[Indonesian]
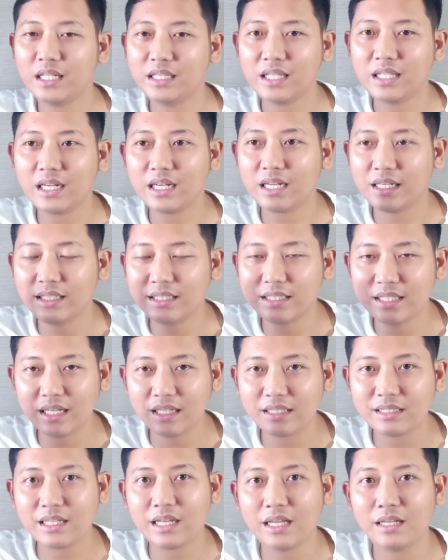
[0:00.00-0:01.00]
nanti akan
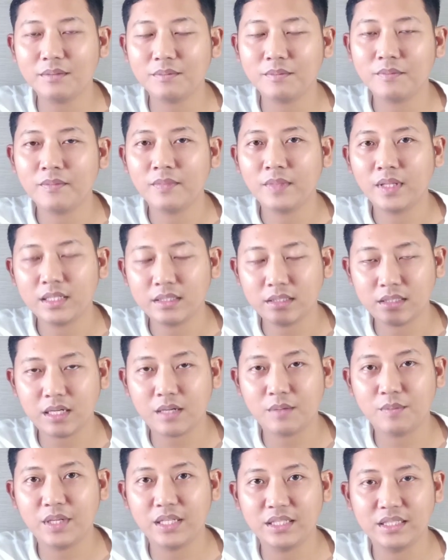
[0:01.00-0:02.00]
dijelaskan
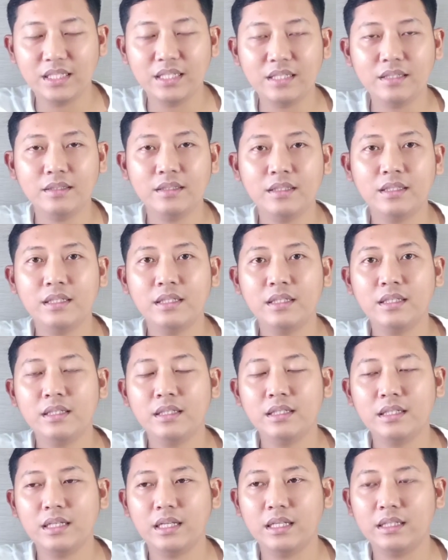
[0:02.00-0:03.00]
secara basic.
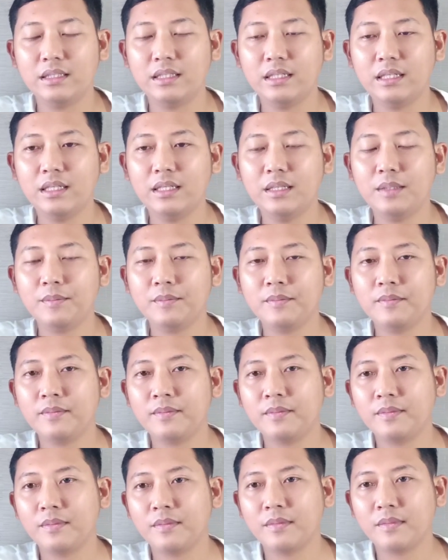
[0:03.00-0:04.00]
Nanti
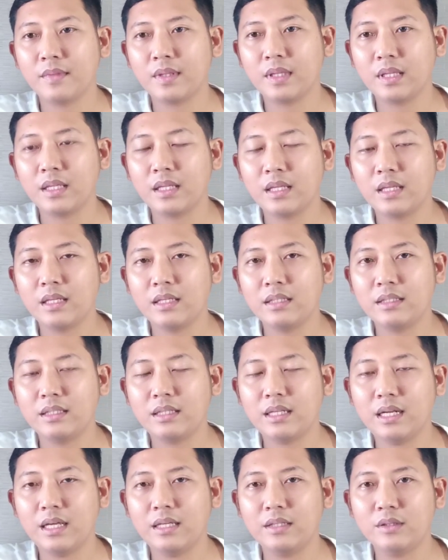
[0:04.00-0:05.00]

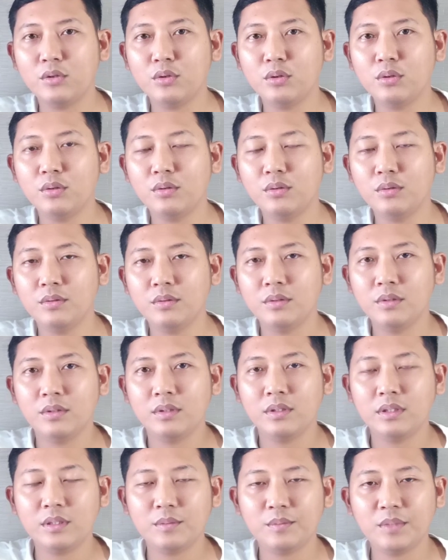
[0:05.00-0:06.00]
setelah itu
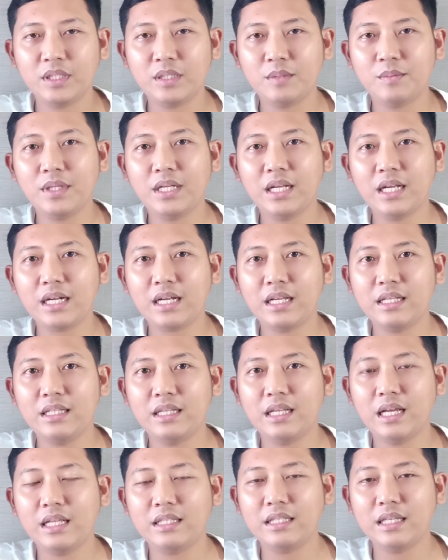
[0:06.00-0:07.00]
teman-teman akan
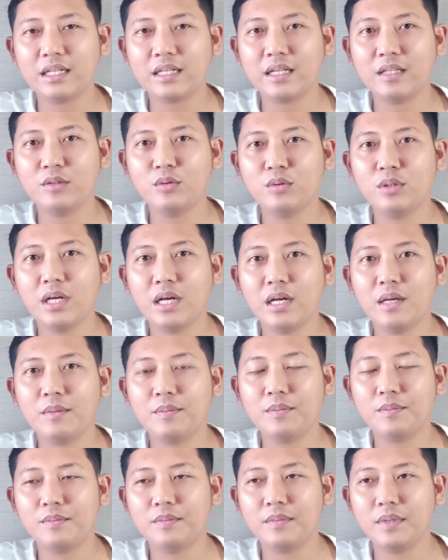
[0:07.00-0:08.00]
diajarkan
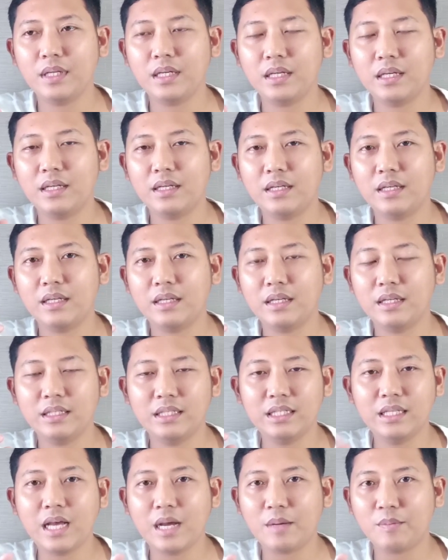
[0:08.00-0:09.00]
juga uh,
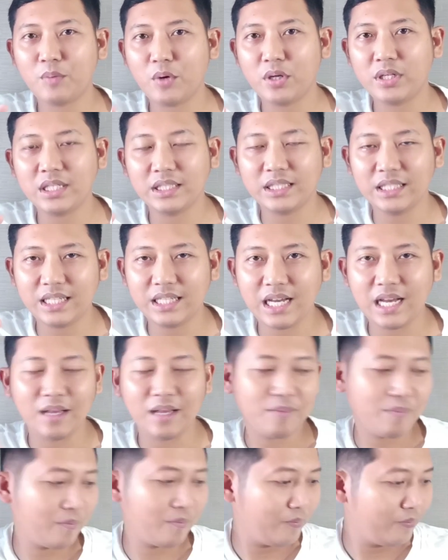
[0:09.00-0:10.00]
ini yang poin ketiga